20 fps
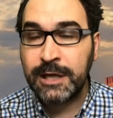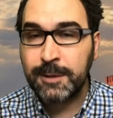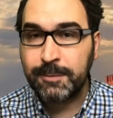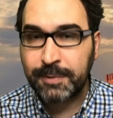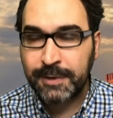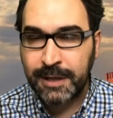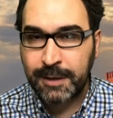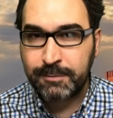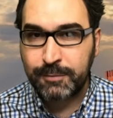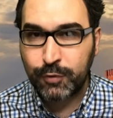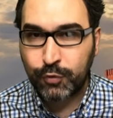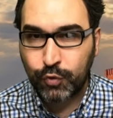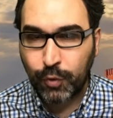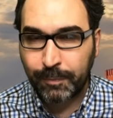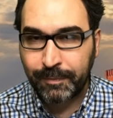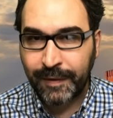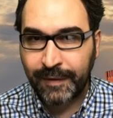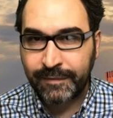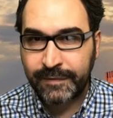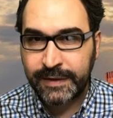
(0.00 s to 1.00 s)
yapılan bir
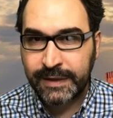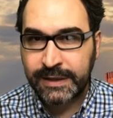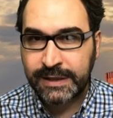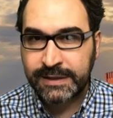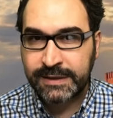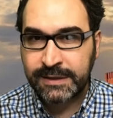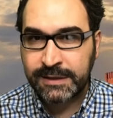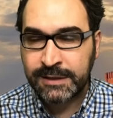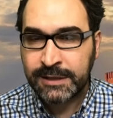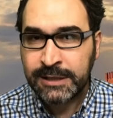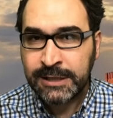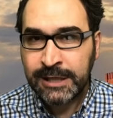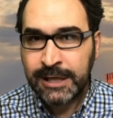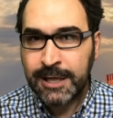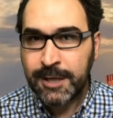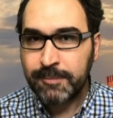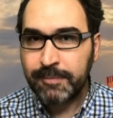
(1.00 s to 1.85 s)
toplantıya katıldı.